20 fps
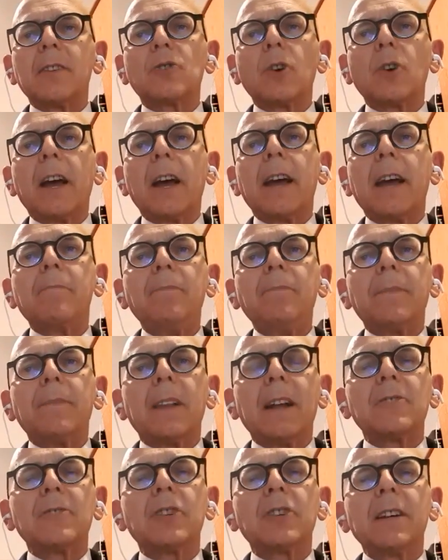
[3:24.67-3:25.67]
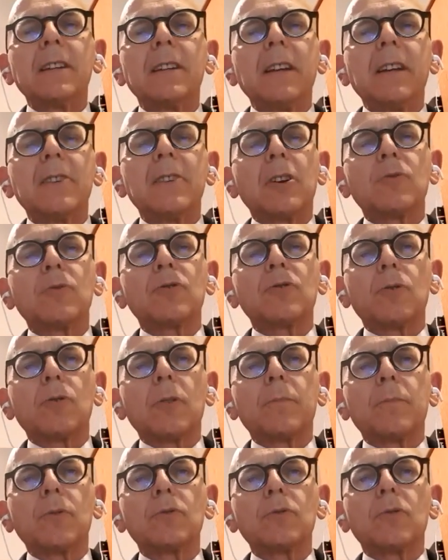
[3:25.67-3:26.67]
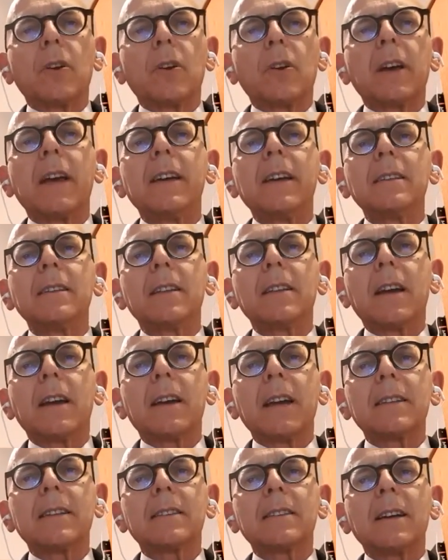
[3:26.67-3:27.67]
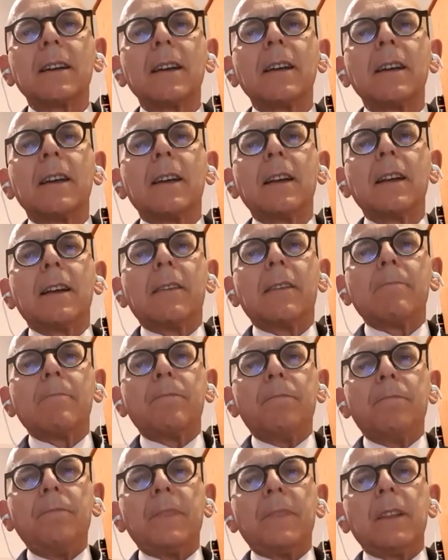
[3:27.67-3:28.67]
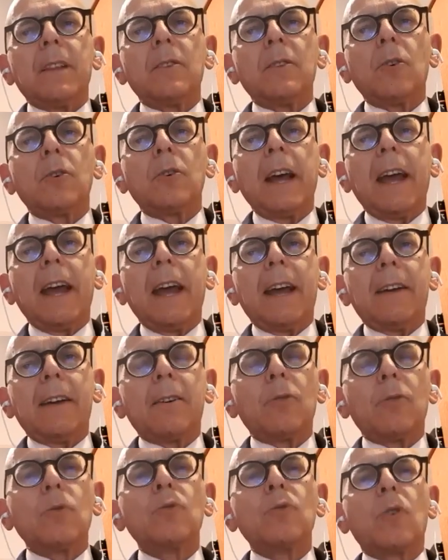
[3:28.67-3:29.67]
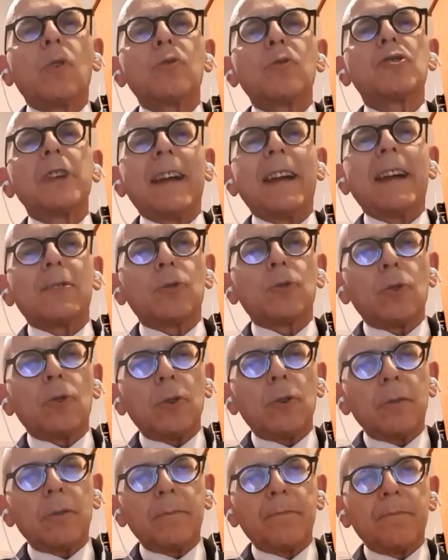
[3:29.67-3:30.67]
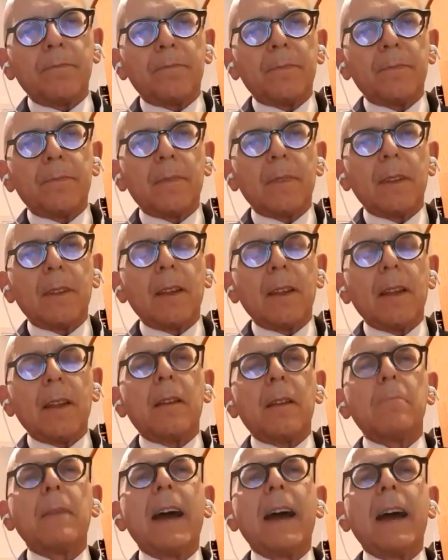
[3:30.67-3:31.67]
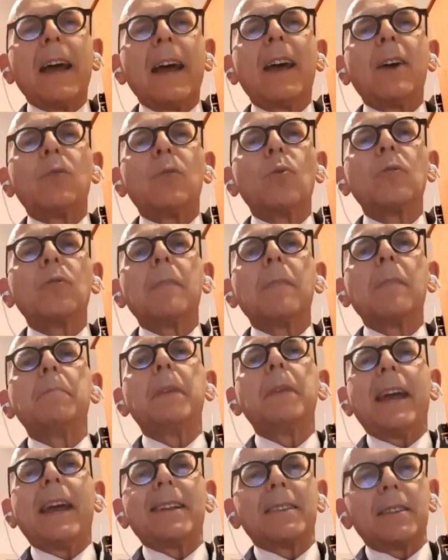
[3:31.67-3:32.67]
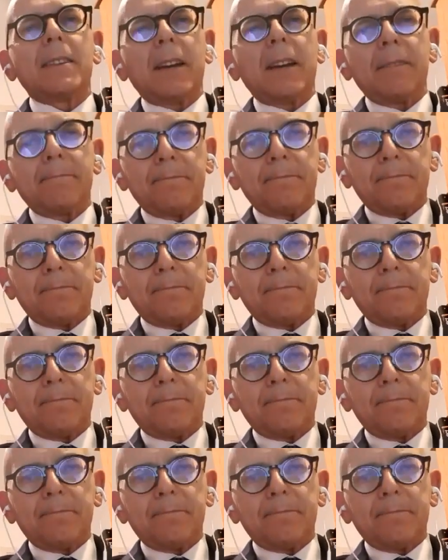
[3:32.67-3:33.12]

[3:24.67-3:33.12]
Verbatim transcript: Cioè, Lancini dice a un certo punto che internet non è un oggetto, ma è un ambiente.